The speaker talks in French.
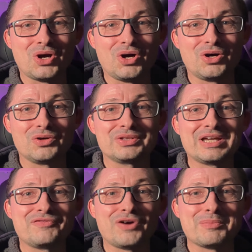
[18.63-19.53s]
en
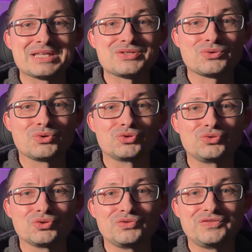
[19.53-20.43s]
informations
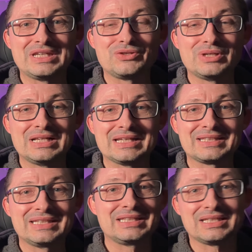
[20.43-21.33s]
autour du véhicule
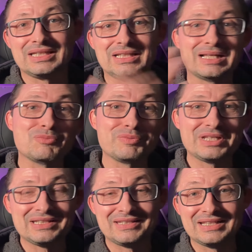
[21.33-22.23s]
électrique et de la
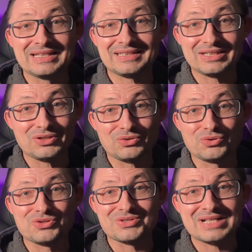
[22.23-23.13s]
mobilité électrique
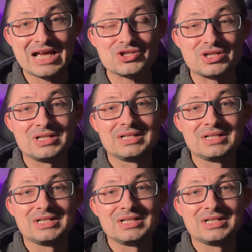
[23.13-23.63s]
au sens large